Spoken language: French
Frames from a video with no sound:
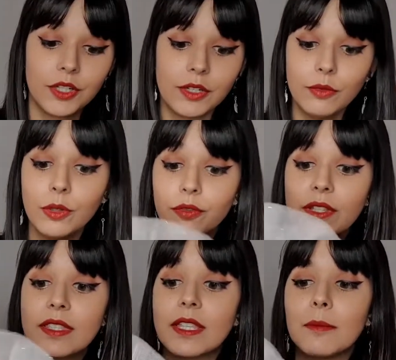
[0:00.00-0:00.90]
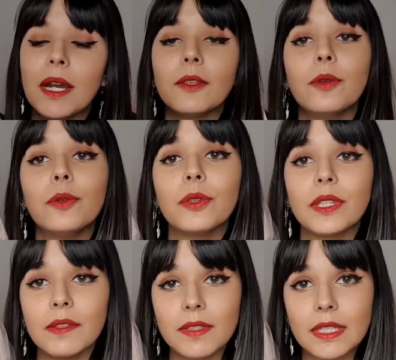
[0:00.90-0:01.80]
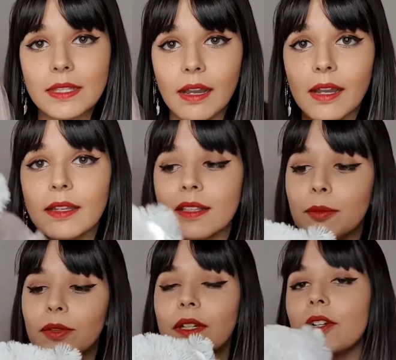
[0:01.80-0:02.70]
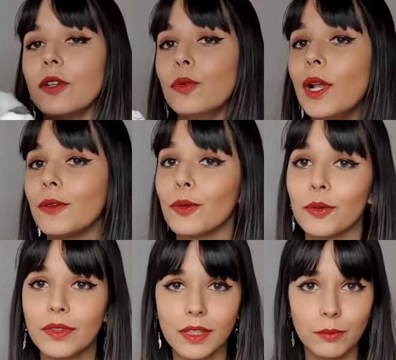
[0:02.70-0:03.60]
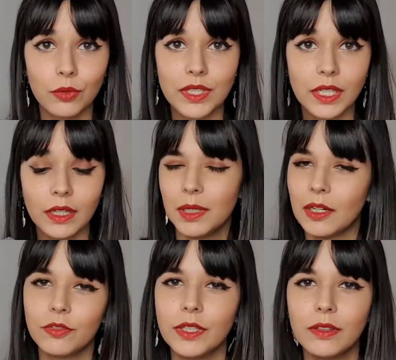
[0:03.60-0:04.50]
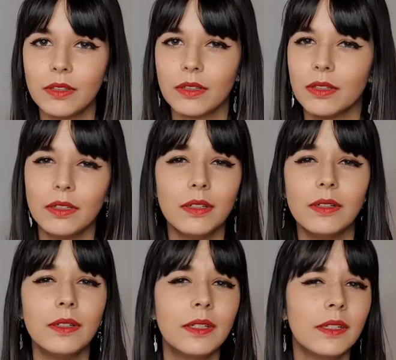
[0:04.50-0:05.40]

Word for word: j'ai vu qu'en fait c'était Mariono qui faisait ça et c'est pour ça que j'ai eu la curiosité de me dire mais en fait euh,